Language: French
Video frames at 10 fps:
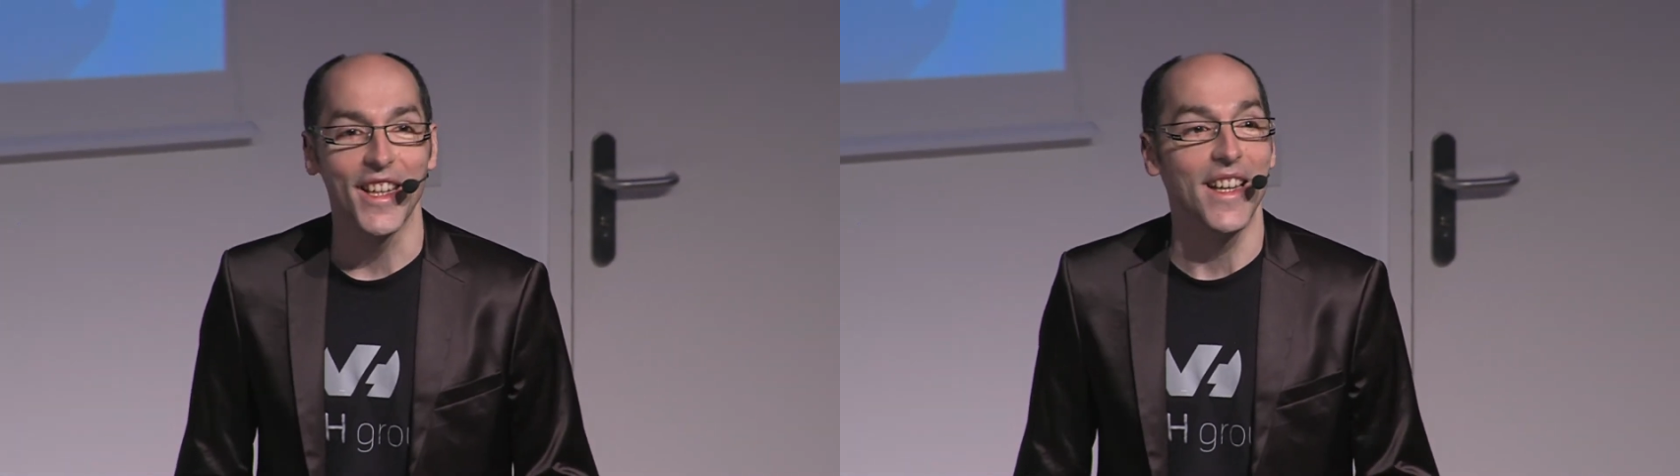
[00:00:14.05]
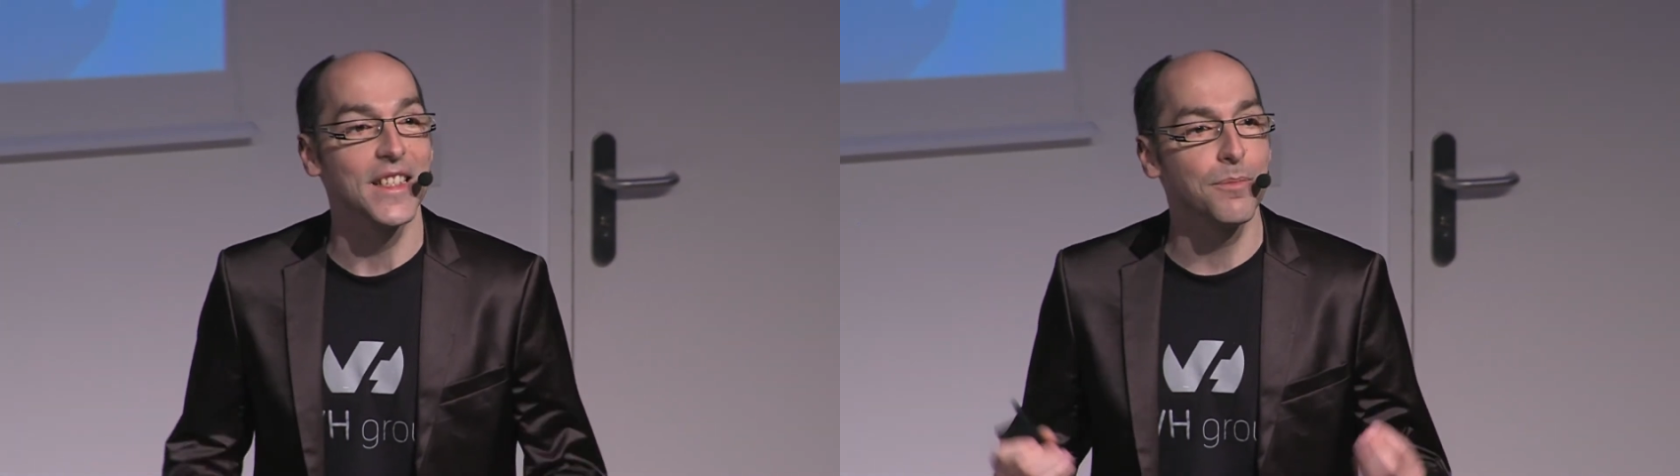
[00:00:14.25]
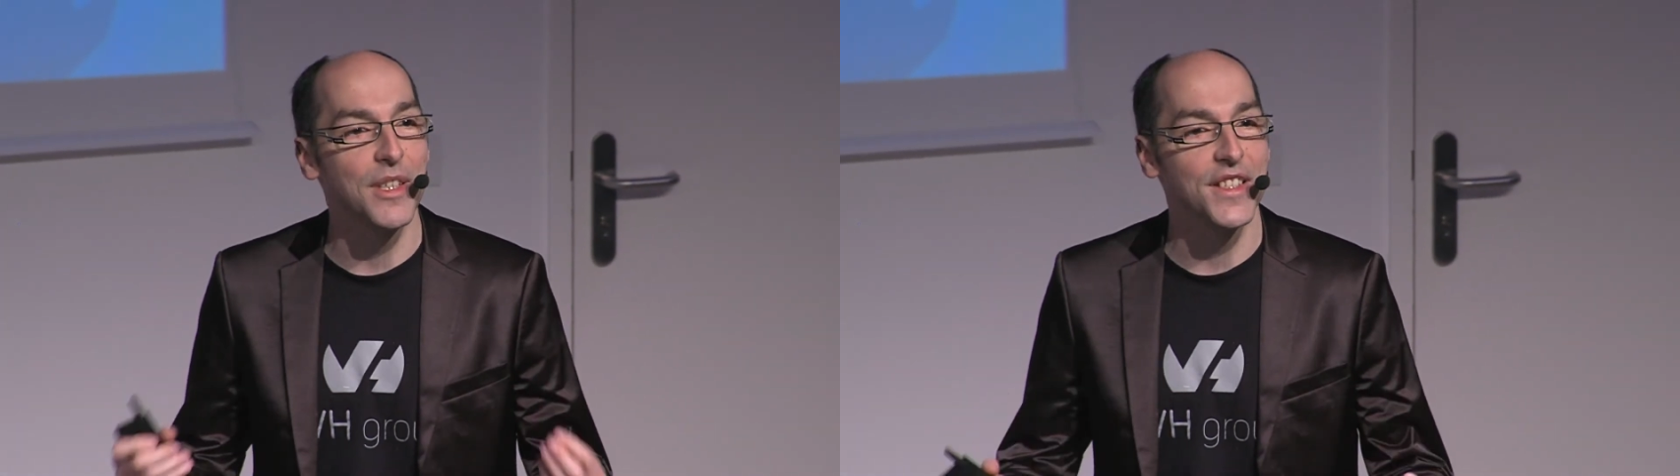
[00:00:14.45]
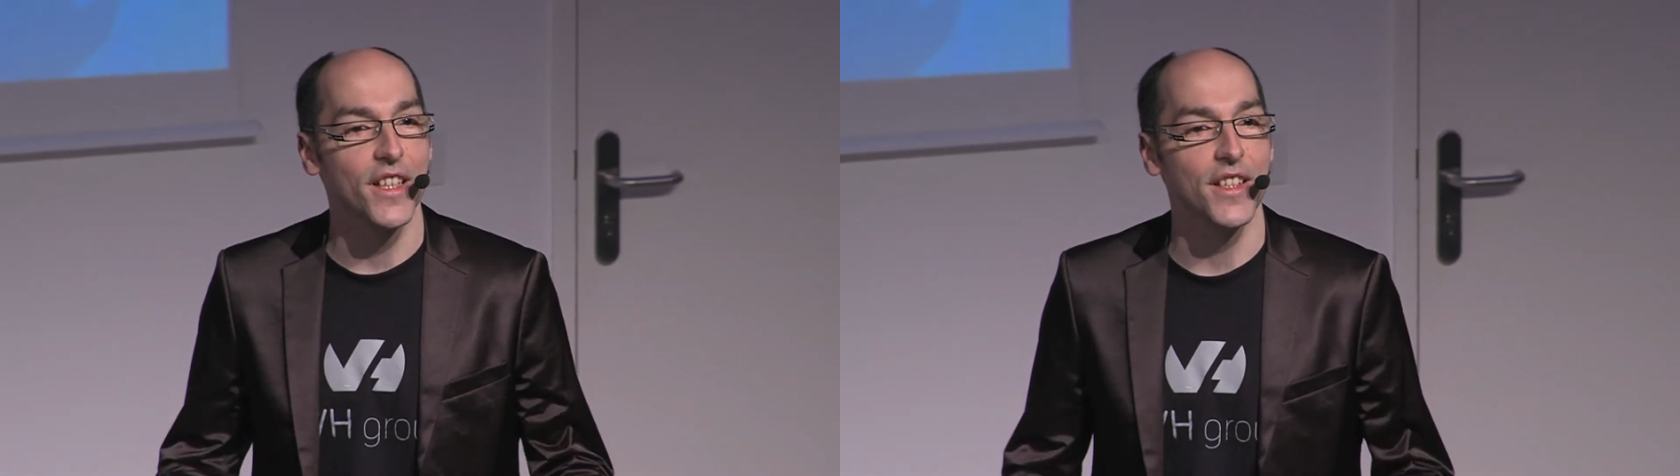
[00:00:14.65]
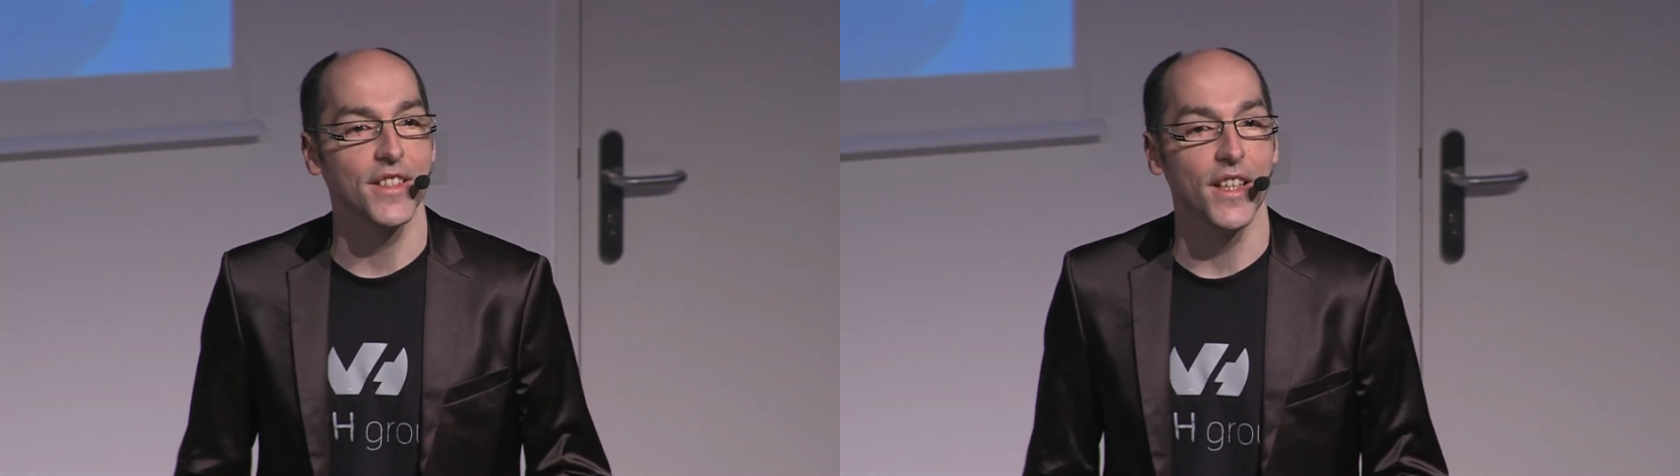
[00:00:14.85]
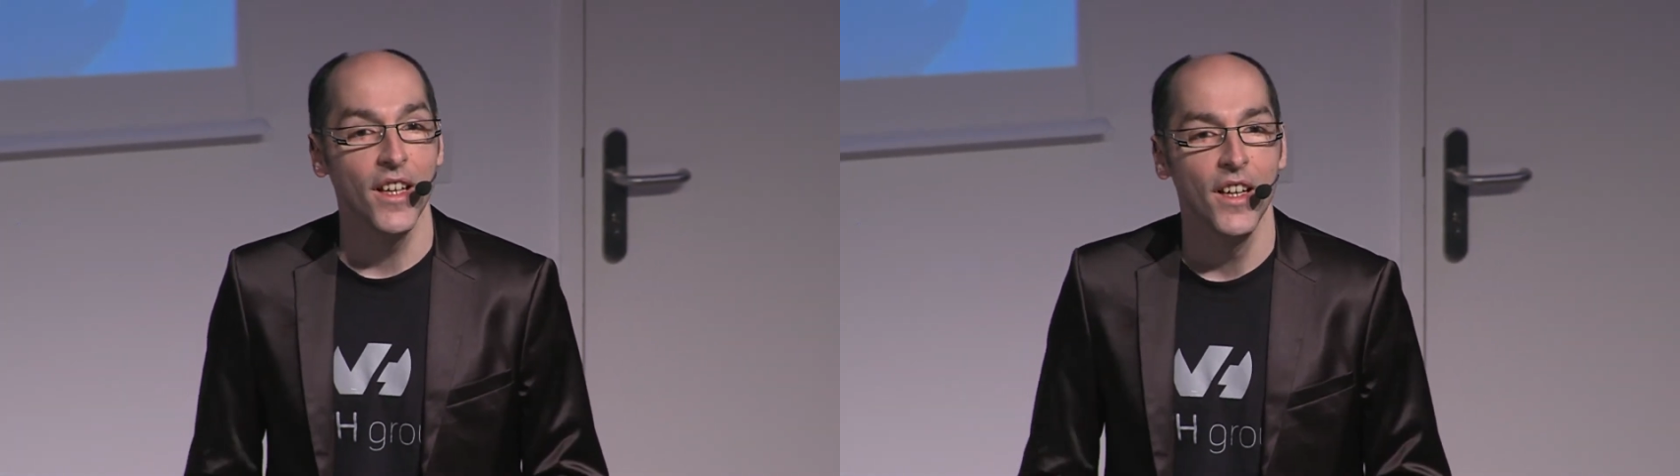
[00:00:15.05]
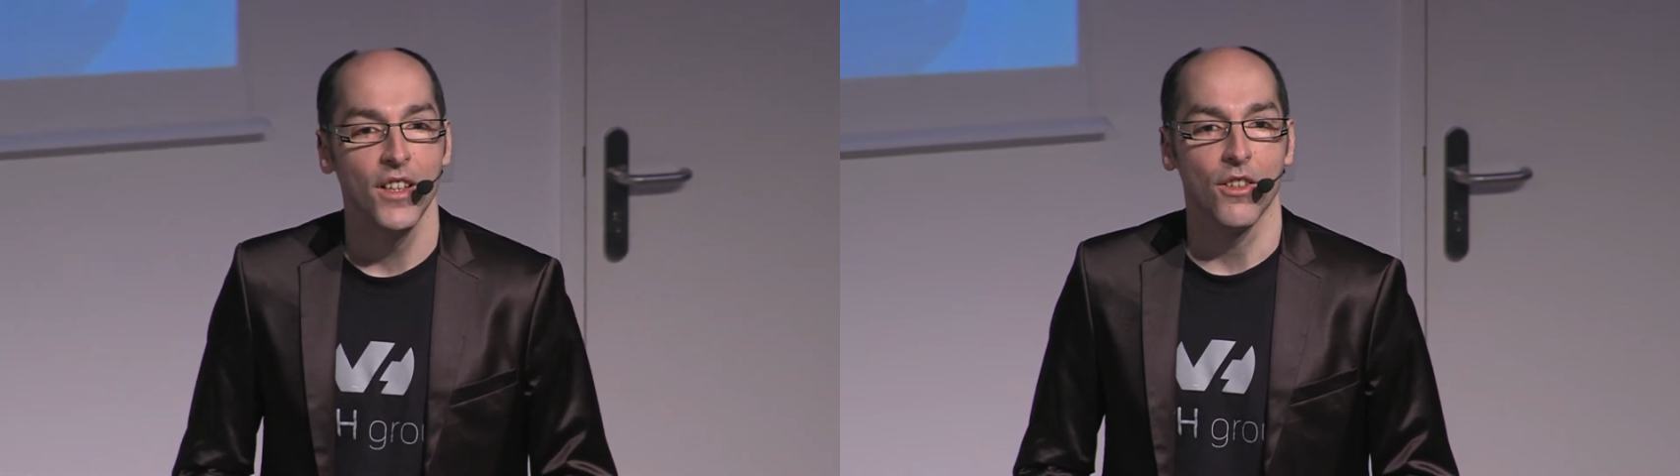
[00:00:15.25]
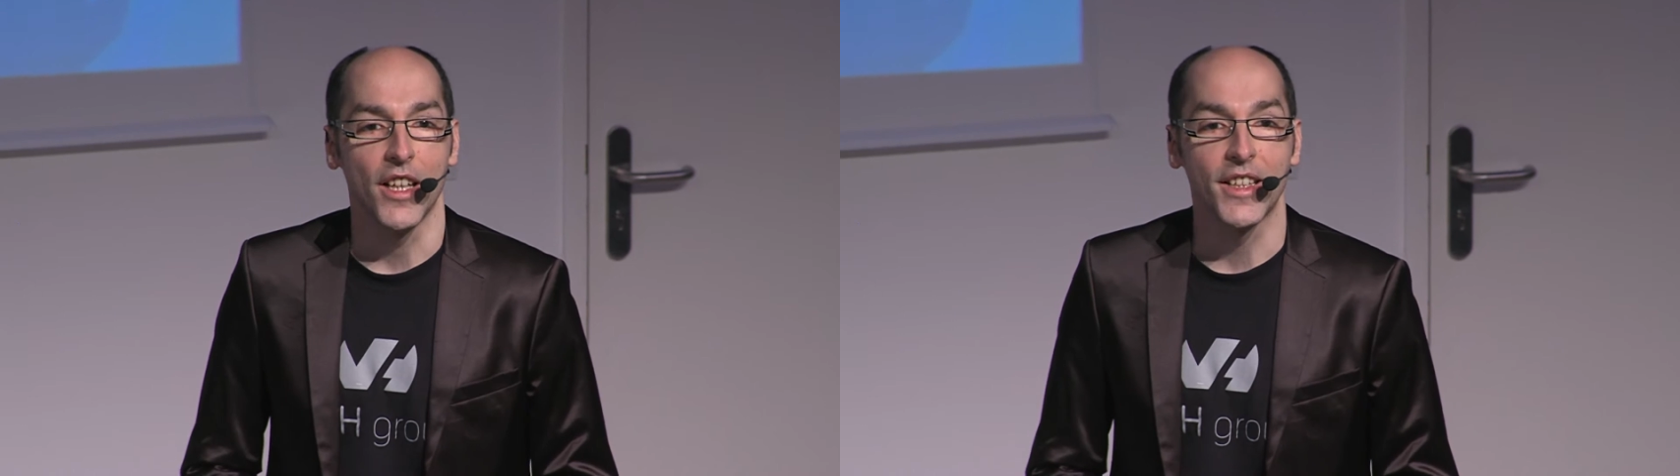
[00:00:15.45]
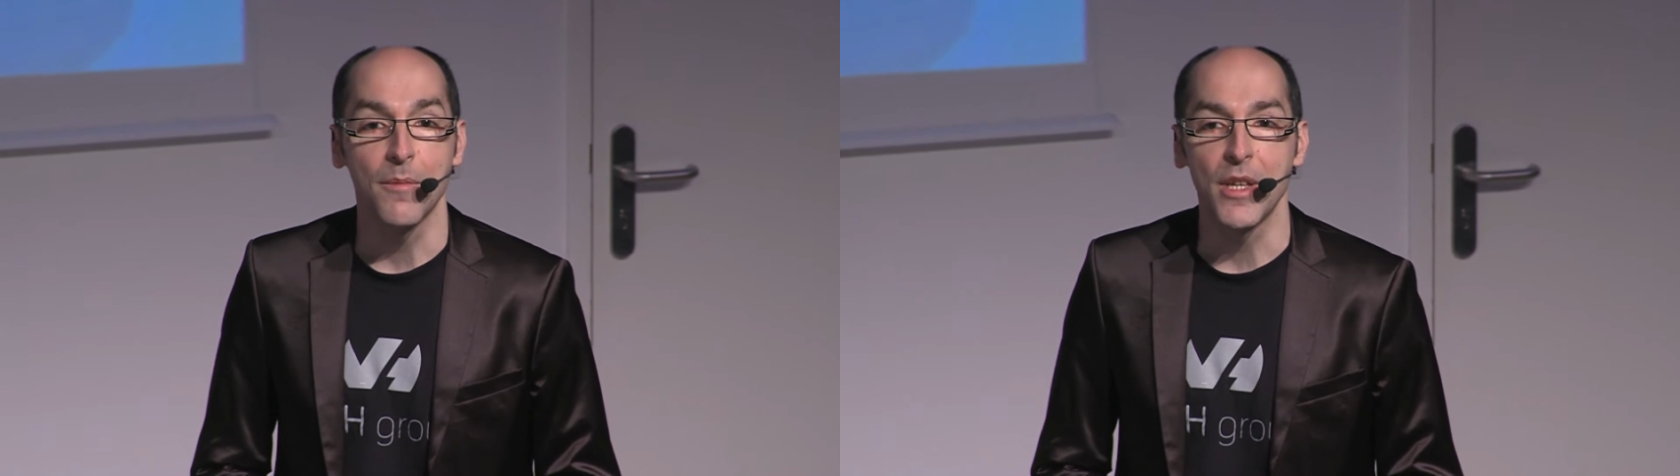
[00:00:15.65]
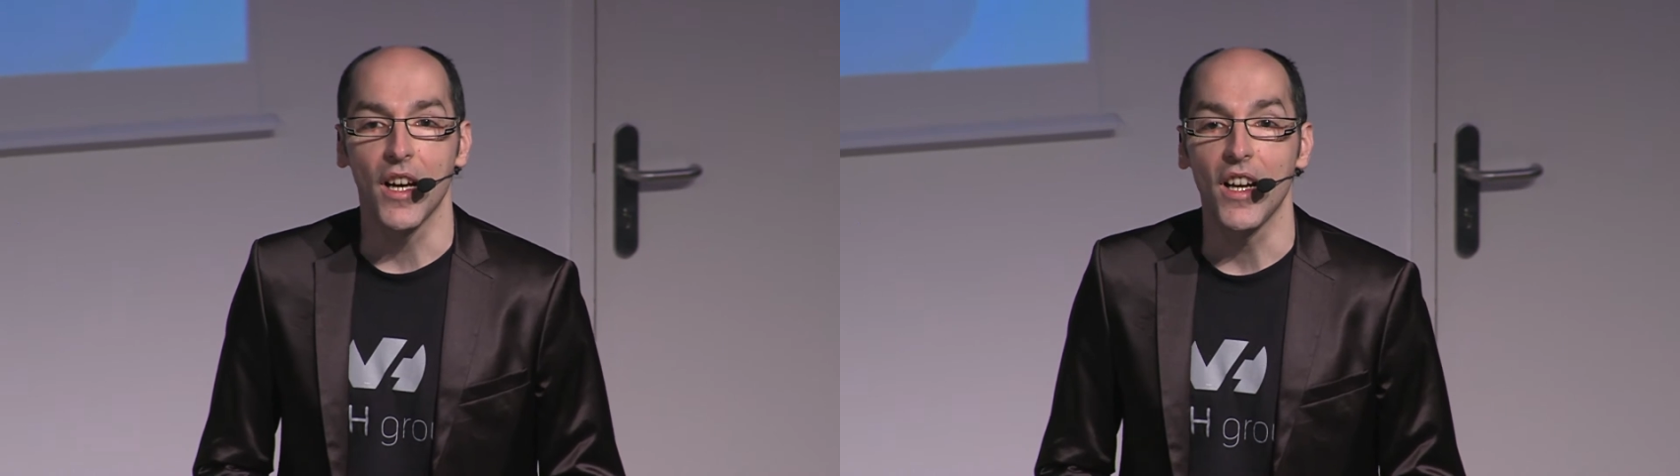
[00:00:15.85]
elle est spécialisée dans la
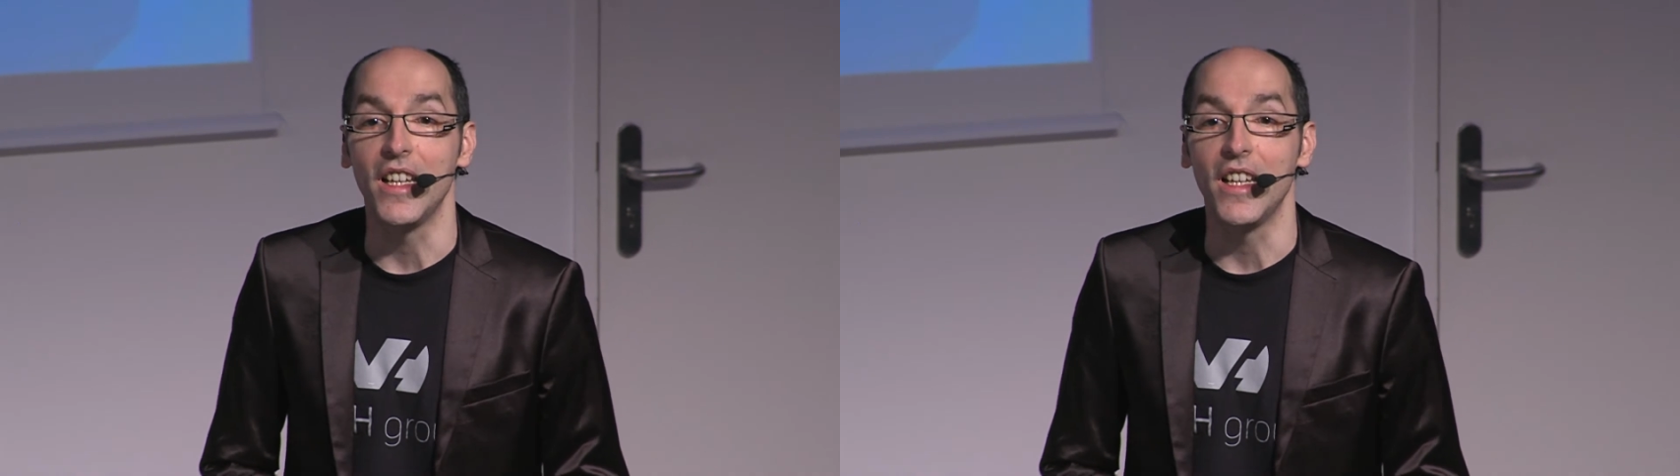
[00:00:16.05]
caméra